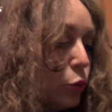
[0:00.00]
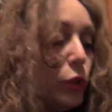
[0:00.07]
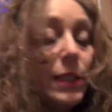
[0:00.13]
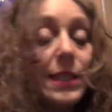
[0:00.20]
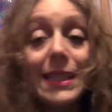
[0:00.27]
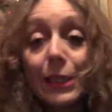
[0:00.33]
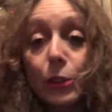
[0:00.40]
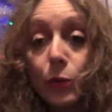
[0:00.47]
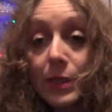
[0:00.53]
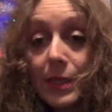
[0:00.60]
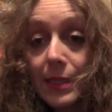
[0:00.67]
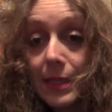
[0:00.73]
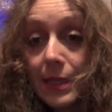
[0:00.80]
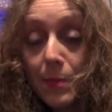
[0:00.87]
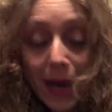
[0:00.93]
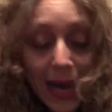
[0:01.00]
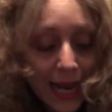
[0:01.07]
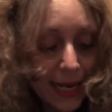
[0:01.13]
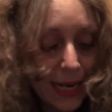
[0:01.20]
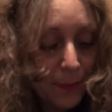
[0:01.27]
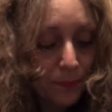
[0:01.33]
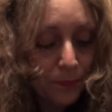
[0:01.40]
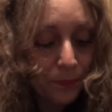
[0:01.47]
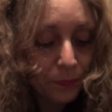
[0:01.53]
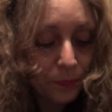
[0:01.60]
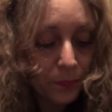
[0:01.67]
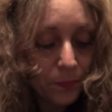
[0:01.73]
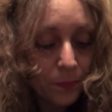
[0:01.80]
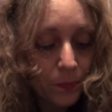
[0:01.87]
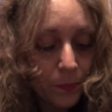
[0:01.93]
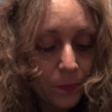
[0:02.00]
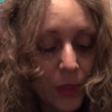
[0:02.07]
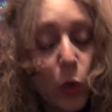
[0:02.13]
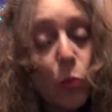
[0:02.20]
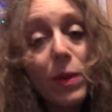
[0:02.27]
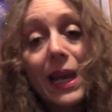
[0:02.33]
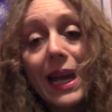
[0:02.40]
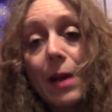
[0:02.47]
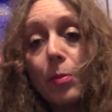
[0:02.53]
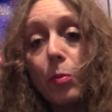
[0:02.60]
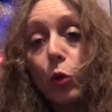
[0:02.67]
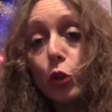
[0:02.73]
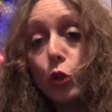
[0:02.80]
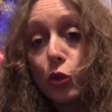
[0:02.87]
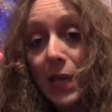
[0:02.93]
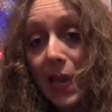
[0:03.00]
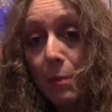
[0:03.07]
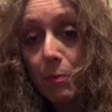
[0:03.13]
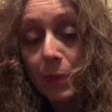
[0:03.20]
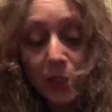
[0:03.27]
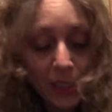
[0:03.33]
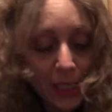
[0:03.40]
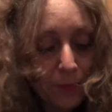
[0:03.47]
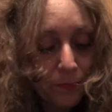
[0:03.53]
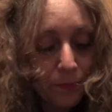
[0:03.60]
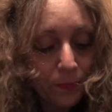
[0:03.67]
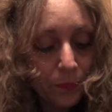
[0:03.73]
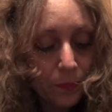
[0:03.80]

utilizzato questa settimana mh, mm, è un make-up molto semplice,